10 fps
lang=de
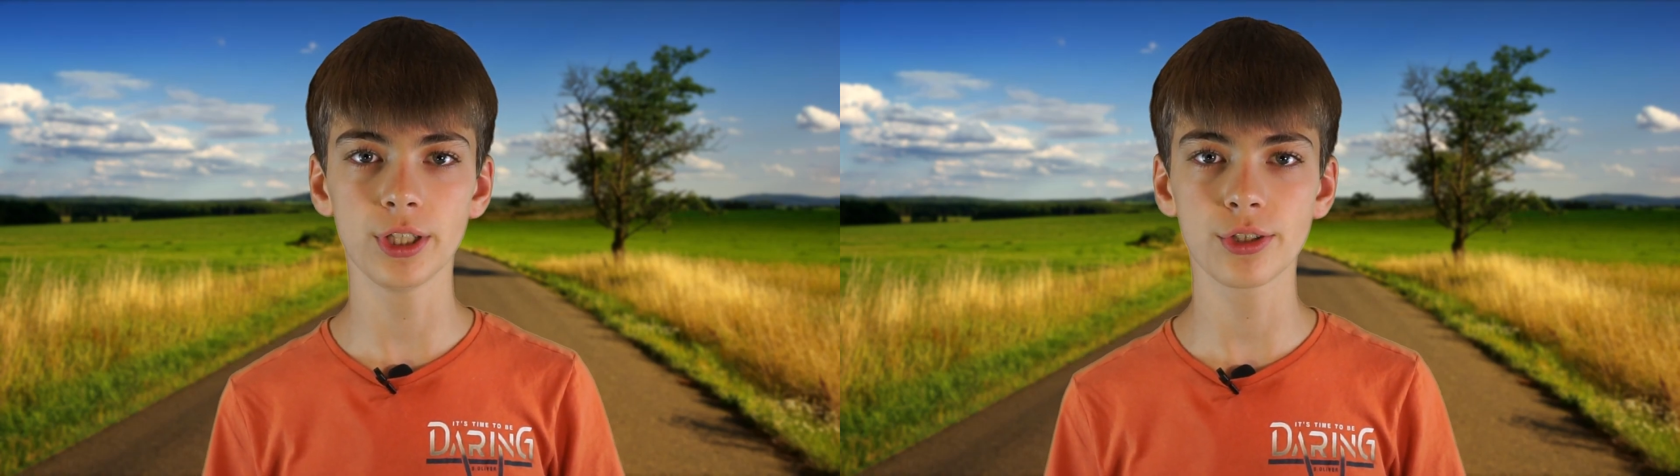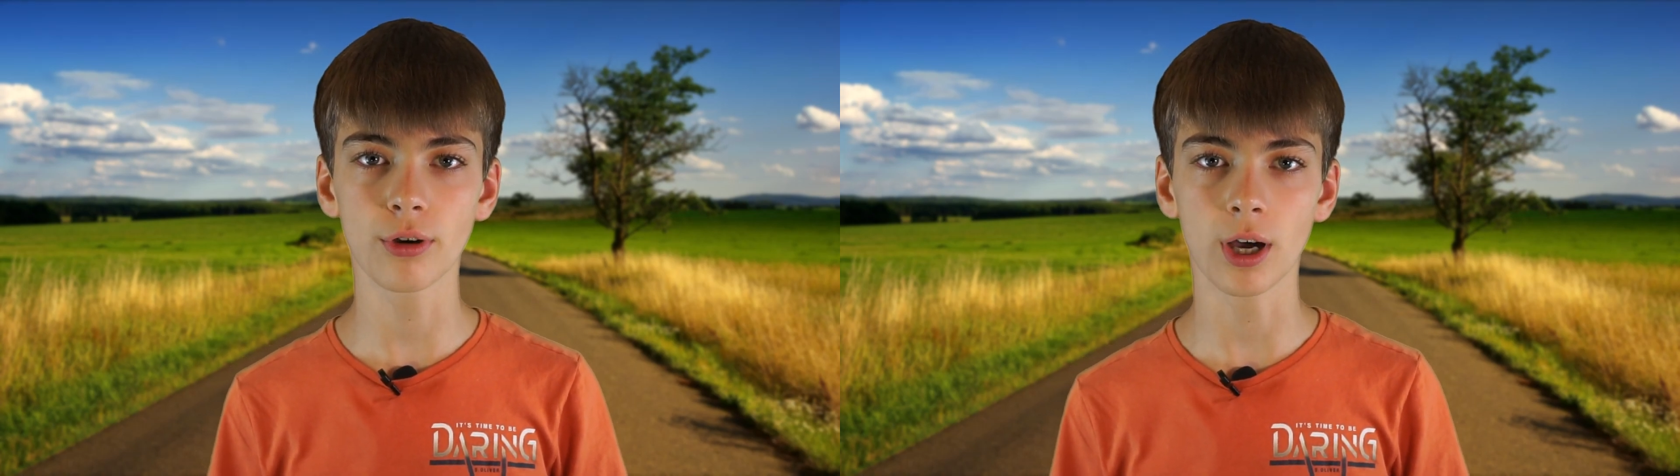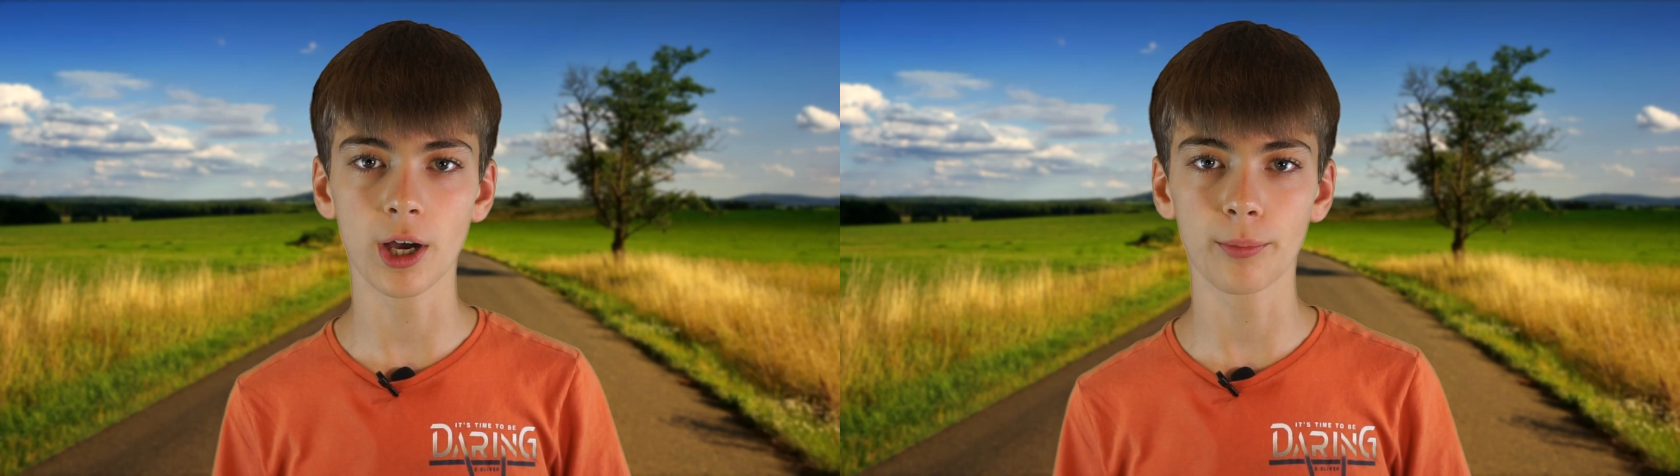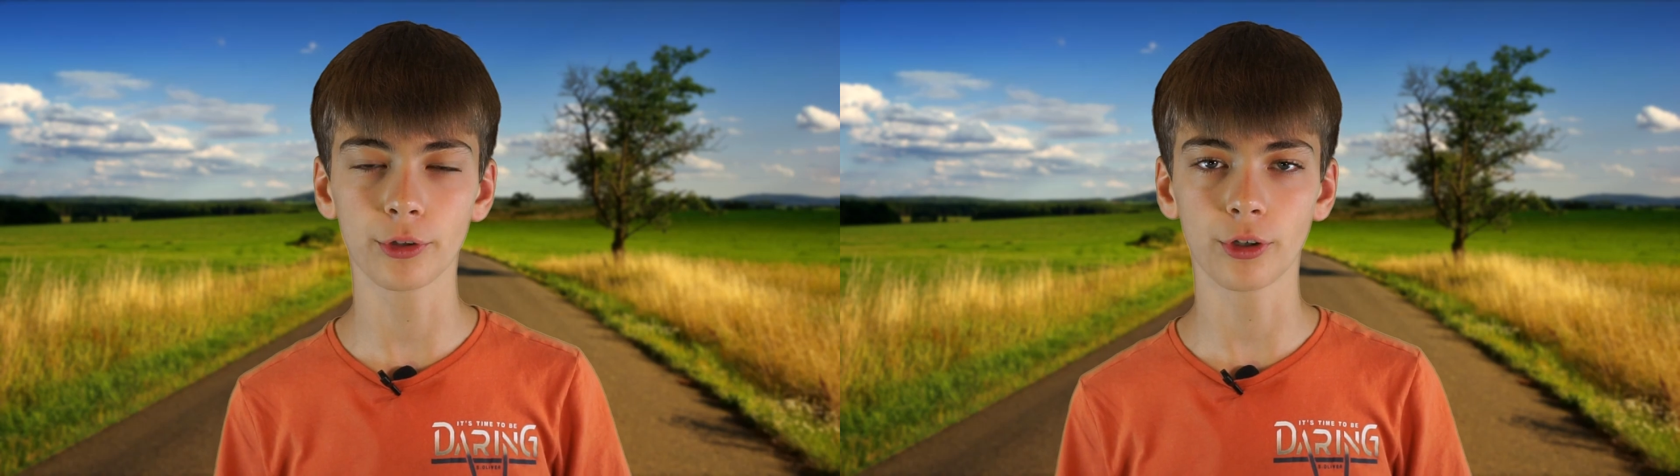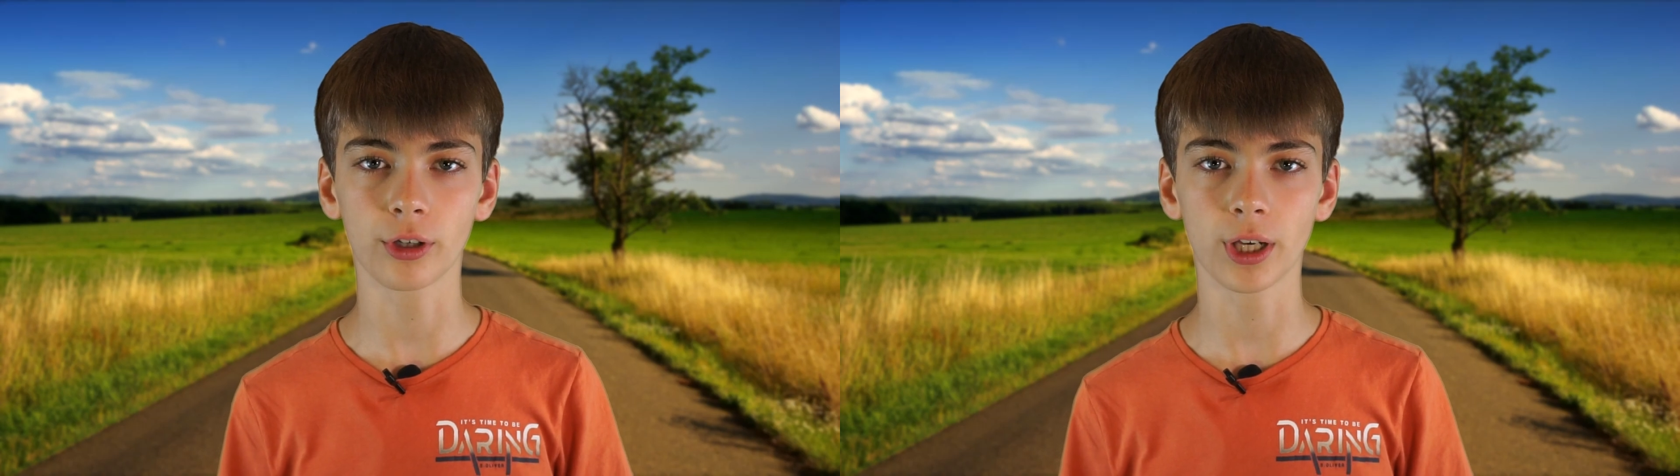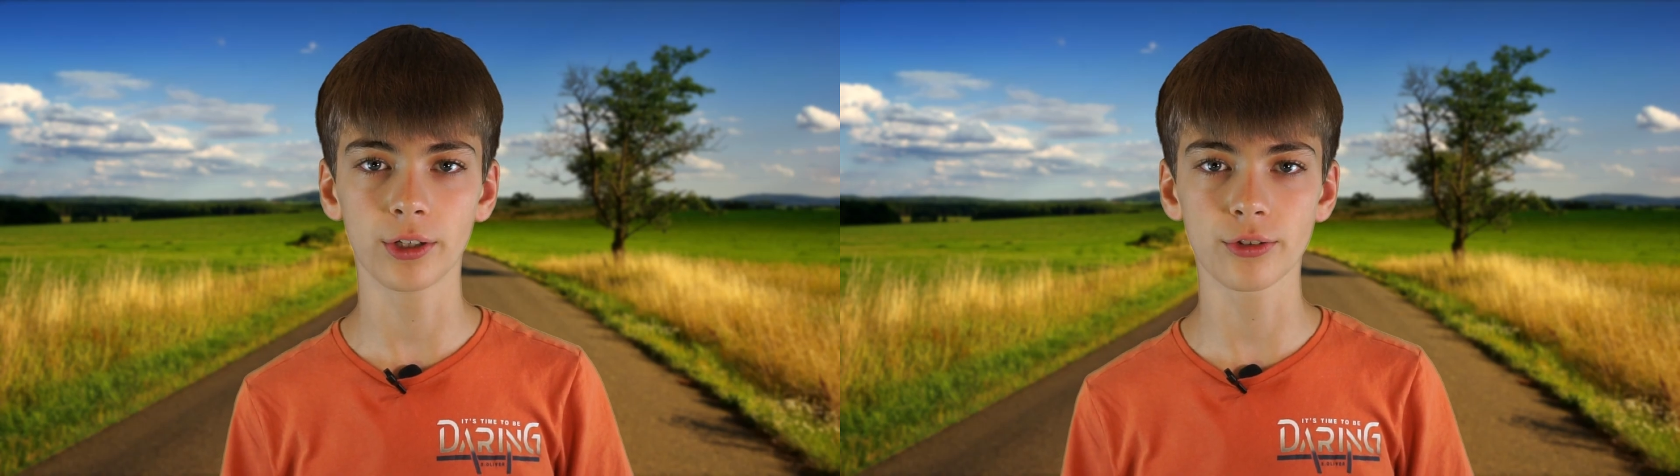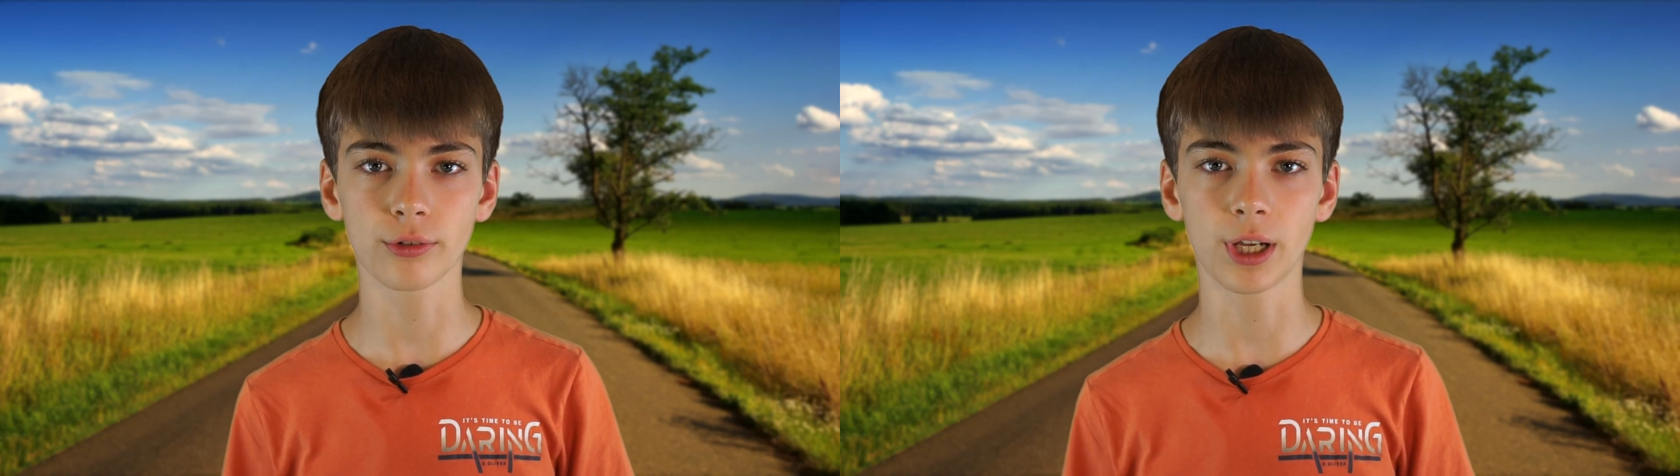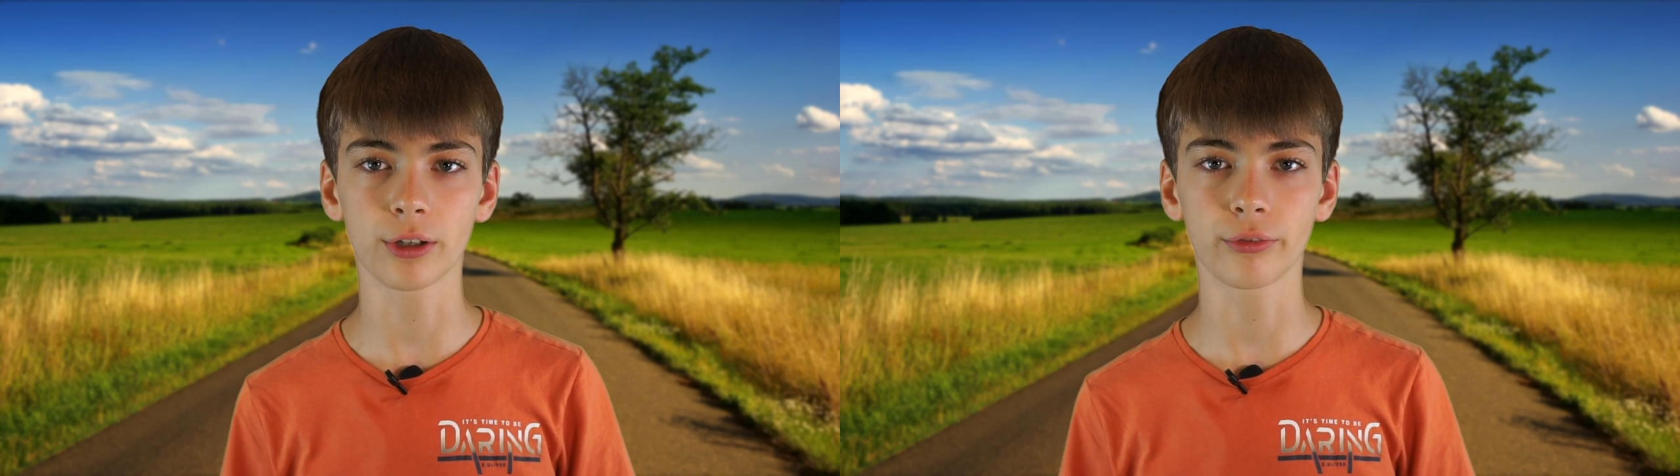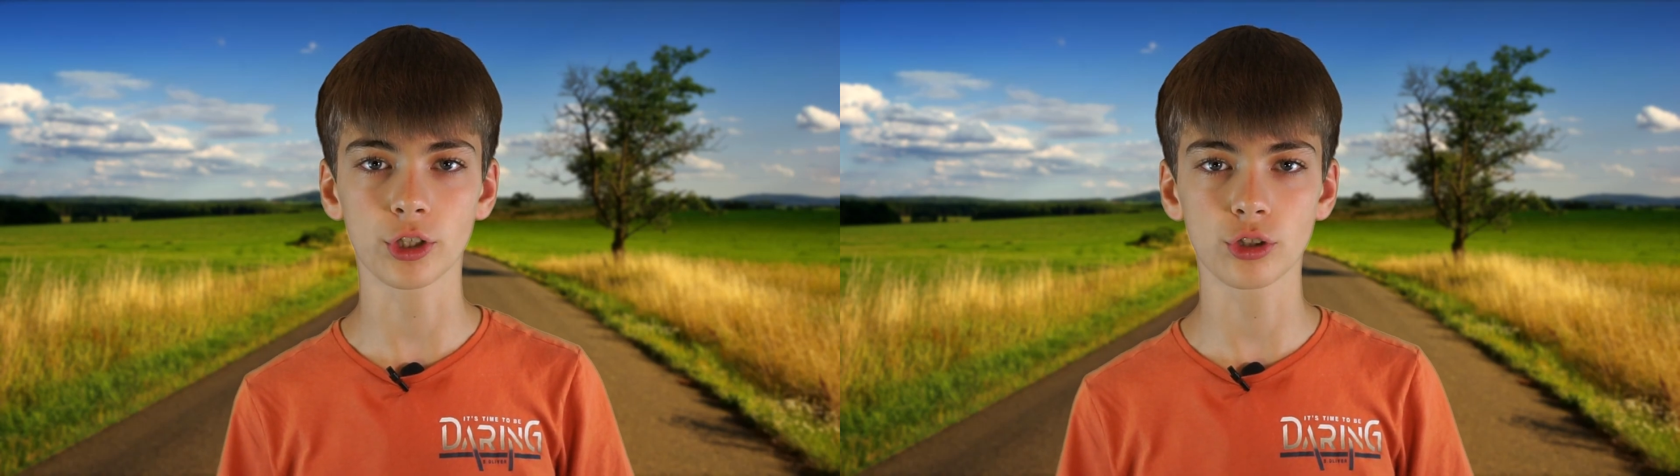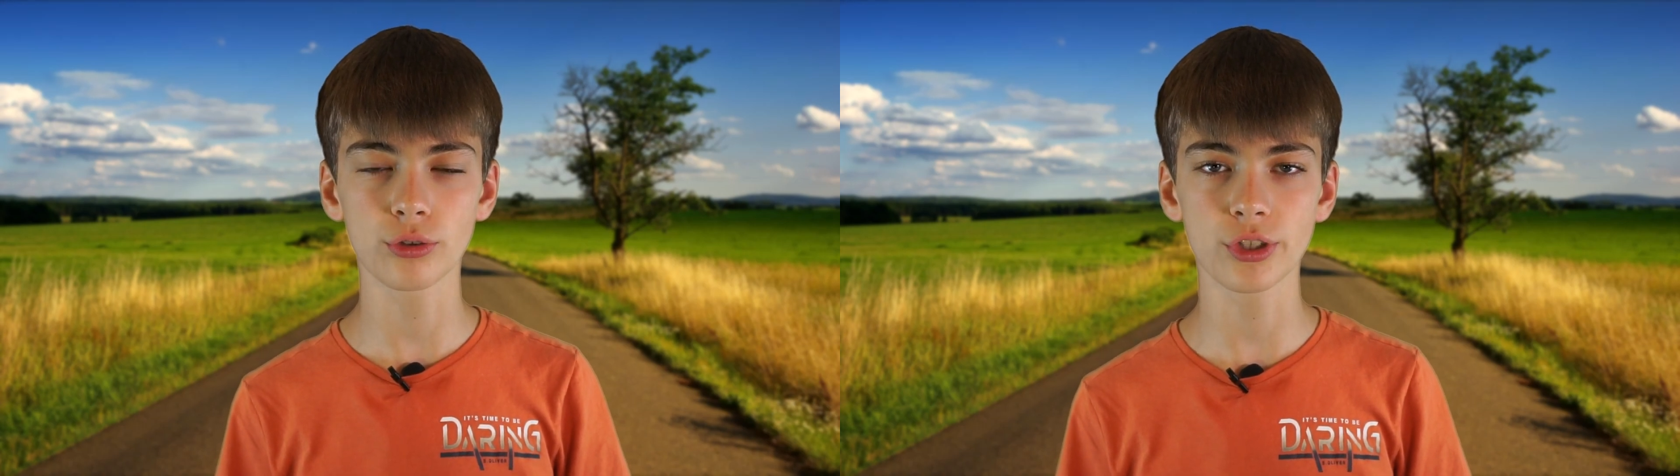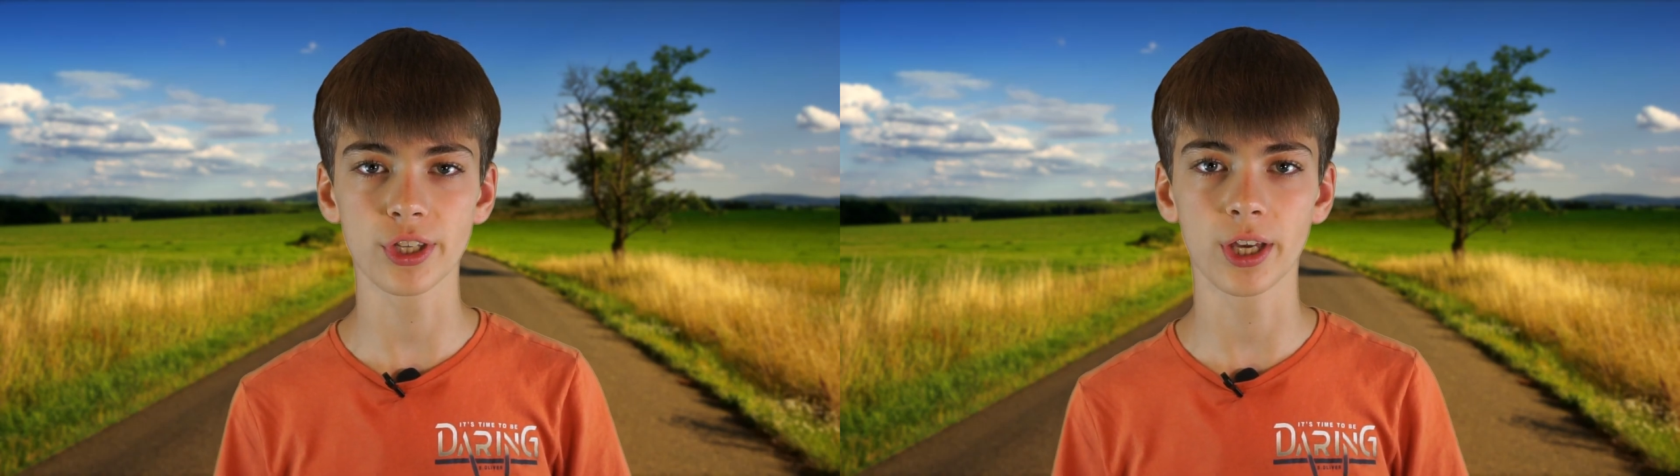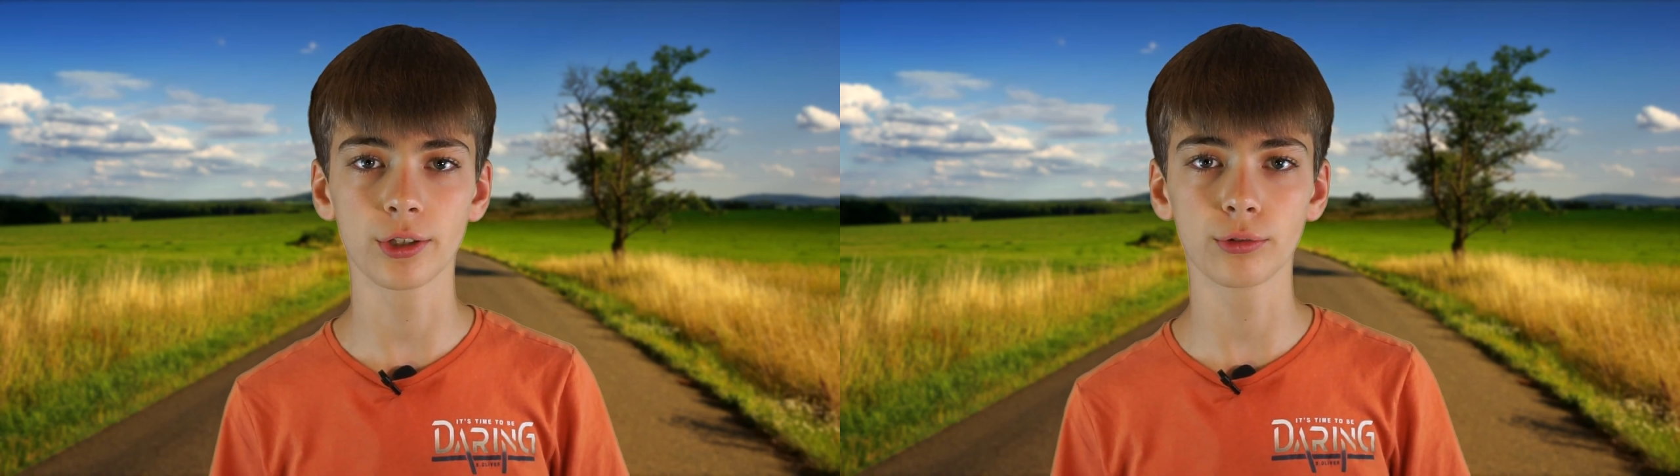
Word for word: ISO haben und auch keine so lange Verschlusszeit